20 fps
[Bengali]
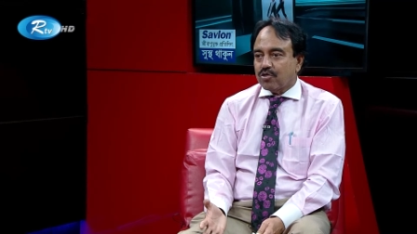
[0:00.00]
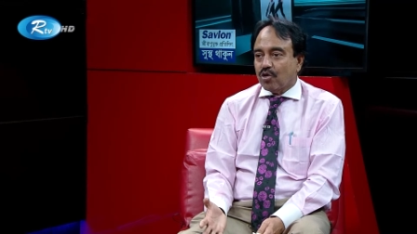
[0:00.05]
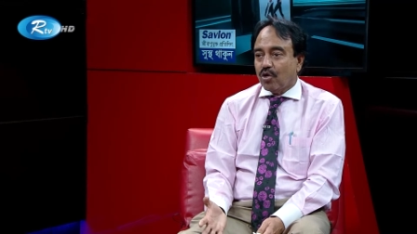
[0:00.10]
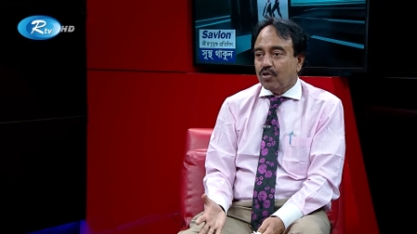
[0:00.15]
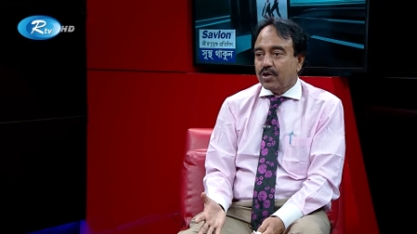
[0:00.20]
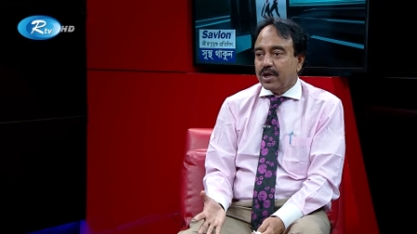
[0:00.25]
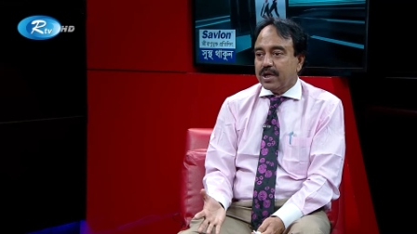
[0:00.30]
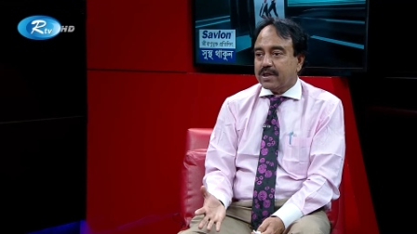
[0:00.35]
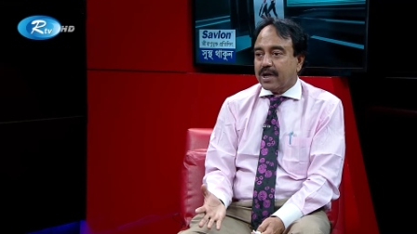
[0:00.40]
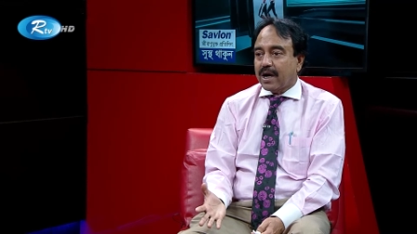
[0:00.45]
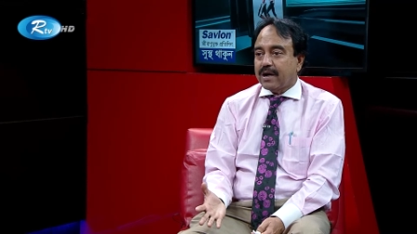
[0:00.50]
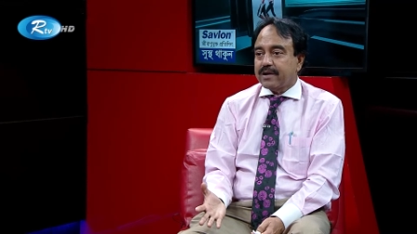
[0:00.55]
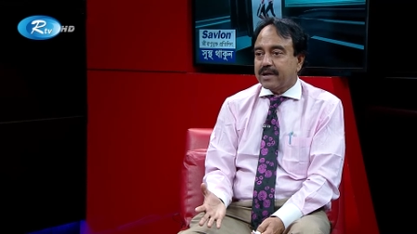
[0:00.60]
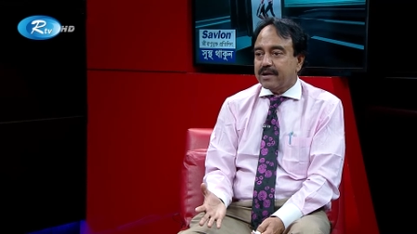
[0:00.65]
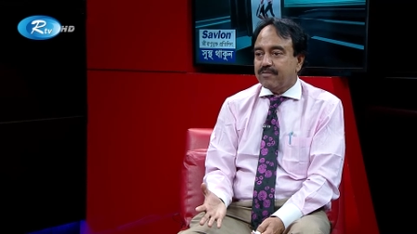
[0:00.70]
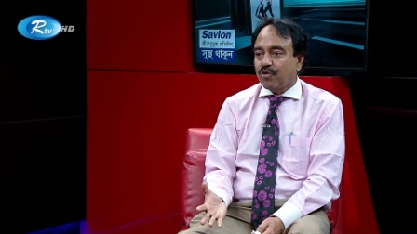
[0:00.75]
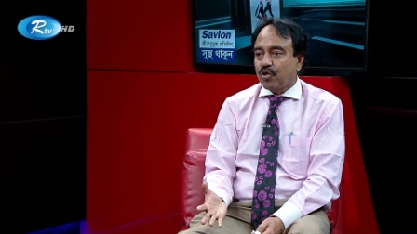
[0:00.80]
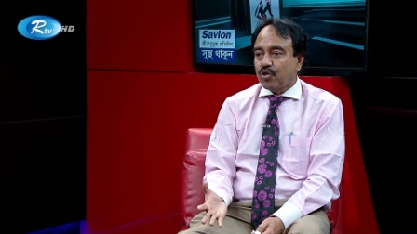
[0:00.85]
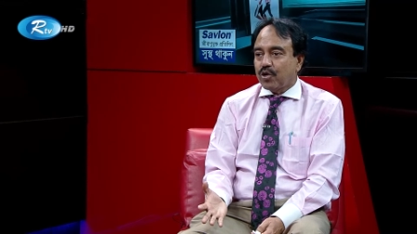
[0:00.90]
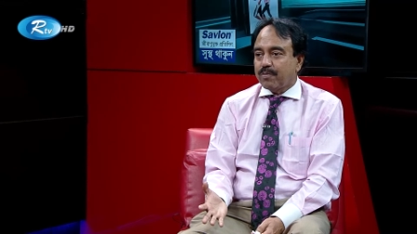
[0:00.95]
যখনই
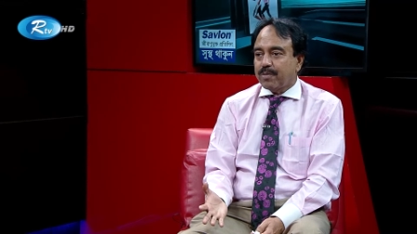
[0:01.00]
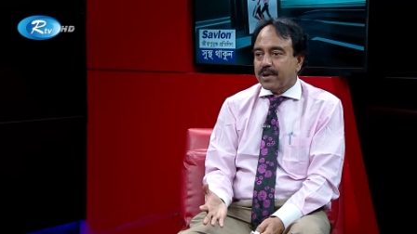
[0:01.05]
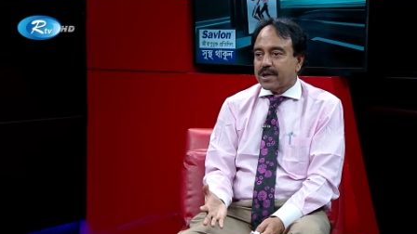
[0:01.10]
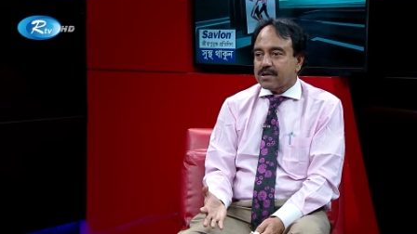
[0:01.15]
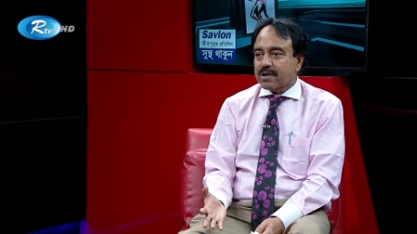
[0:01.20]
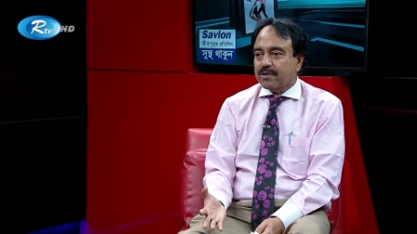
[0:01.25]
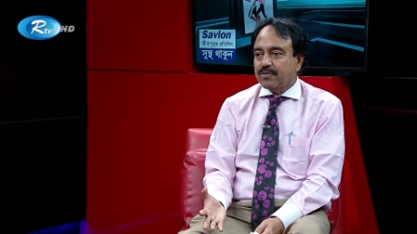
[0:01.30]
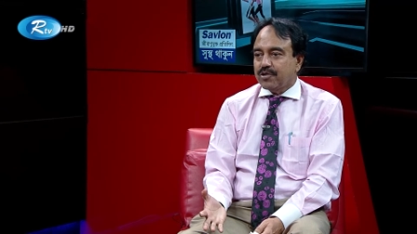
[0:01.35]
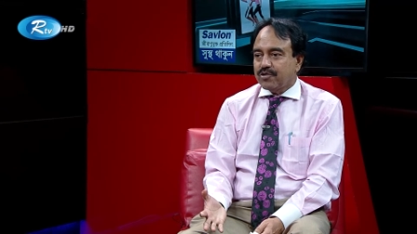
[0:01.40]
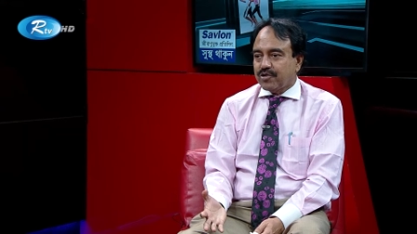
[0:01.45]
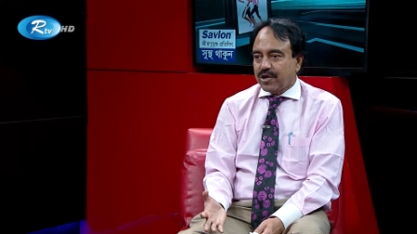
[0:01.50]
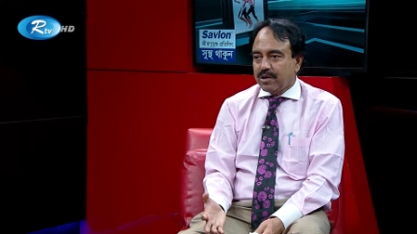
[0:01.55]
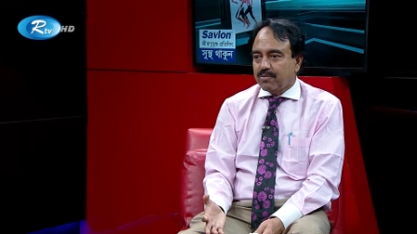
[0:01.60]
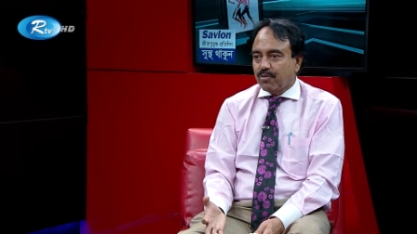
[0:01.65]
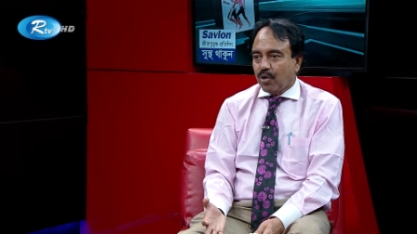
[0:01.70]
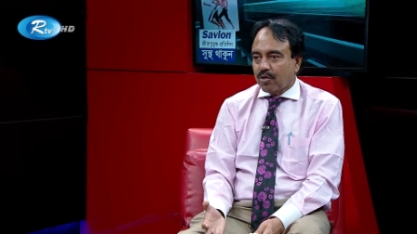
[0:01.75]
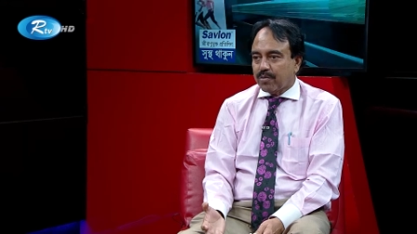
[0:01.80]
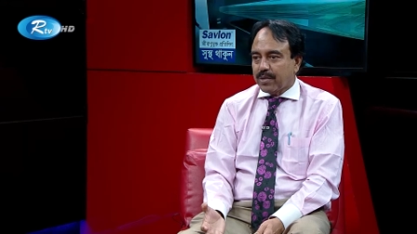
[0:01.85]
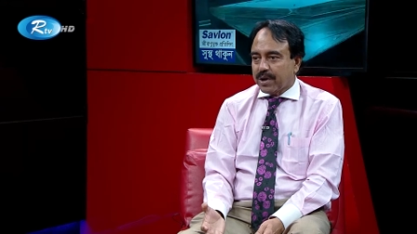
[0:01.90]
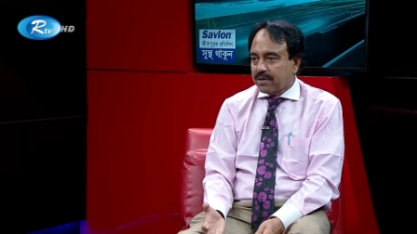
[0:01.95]
থার্টি ফোর্টি পার্সেন্ট বেশি
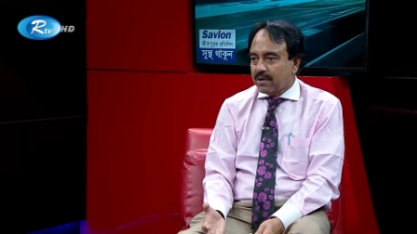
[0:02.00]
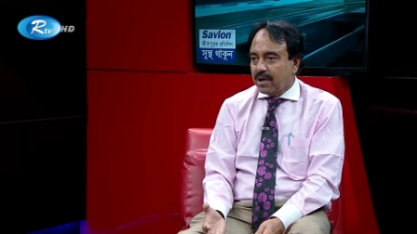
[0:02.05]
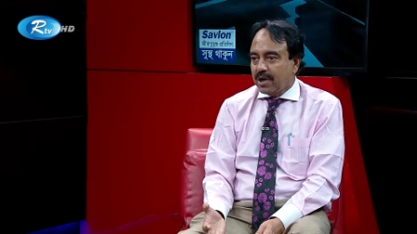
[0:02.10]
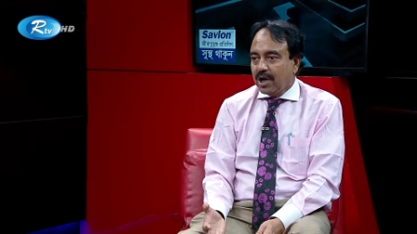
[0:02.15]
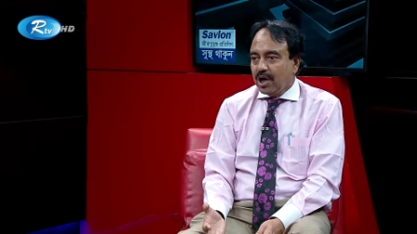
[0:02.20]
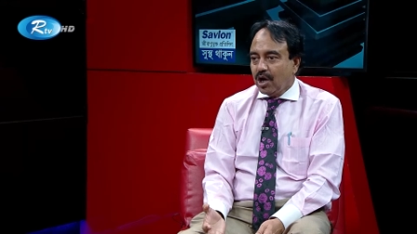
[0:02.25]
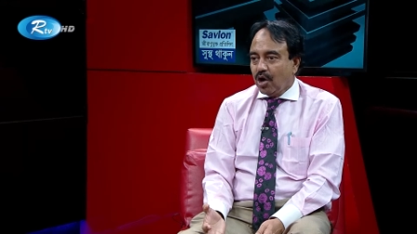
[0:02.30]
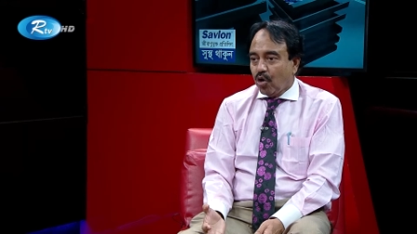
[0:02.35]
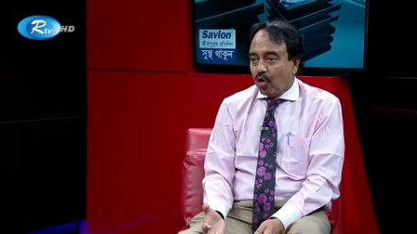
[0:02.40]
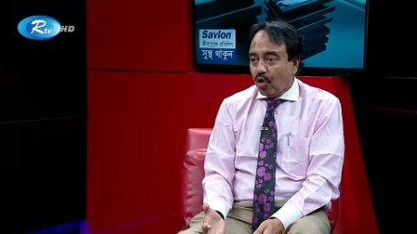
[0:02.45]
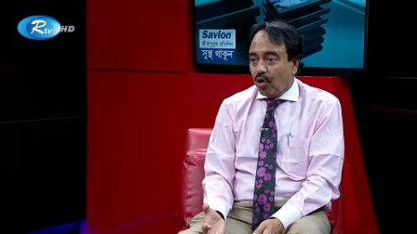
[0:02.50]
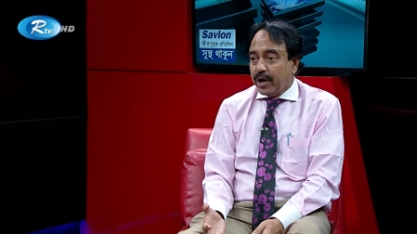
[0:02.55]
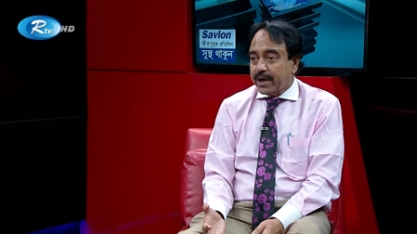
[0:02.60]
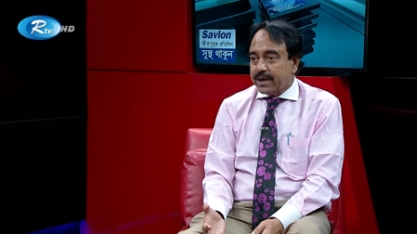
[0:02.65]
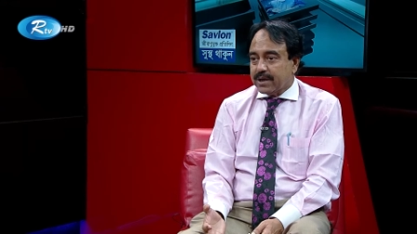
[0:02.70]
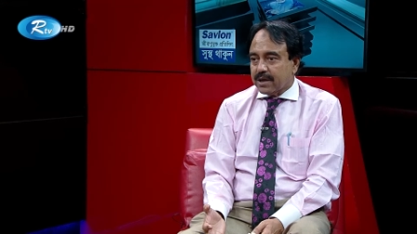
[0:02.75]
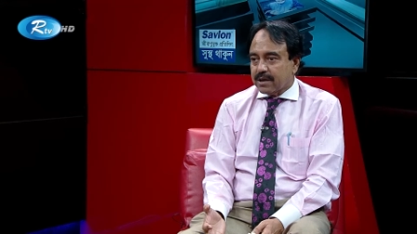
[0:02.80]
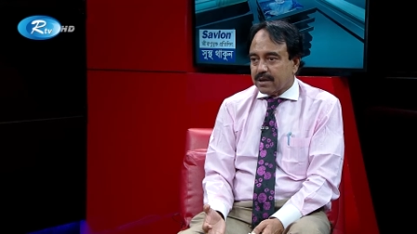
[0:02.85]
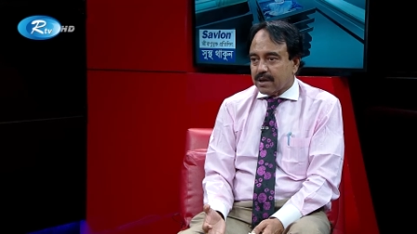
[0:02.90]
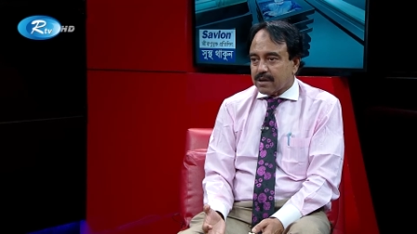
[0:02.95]
ইনভলভমেন্ট হয়ে
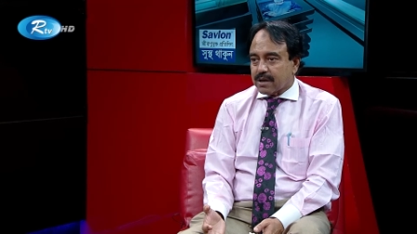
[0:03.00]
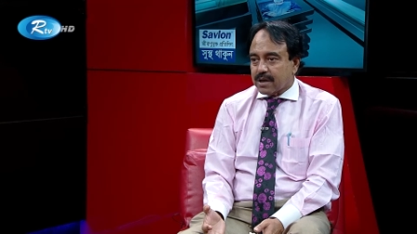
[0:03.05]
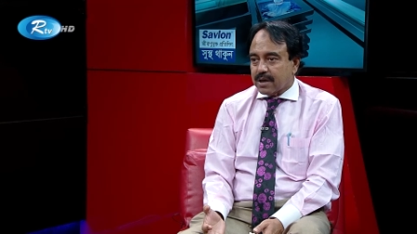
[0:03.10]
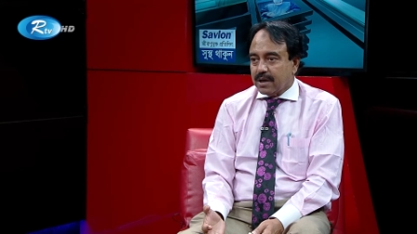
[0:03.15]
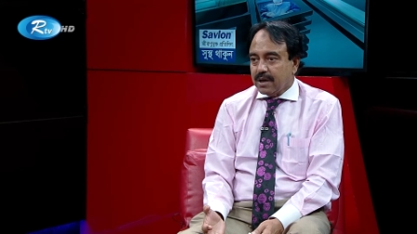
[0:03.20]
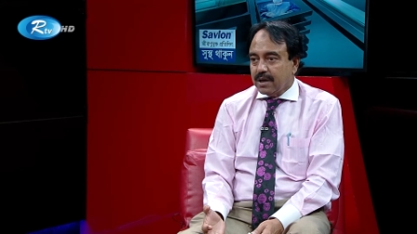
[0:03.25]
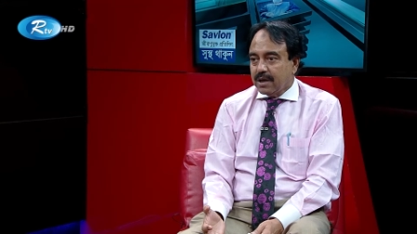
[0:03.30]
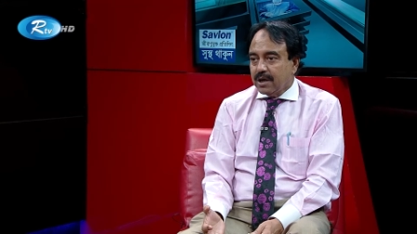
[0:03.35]
যেতেছে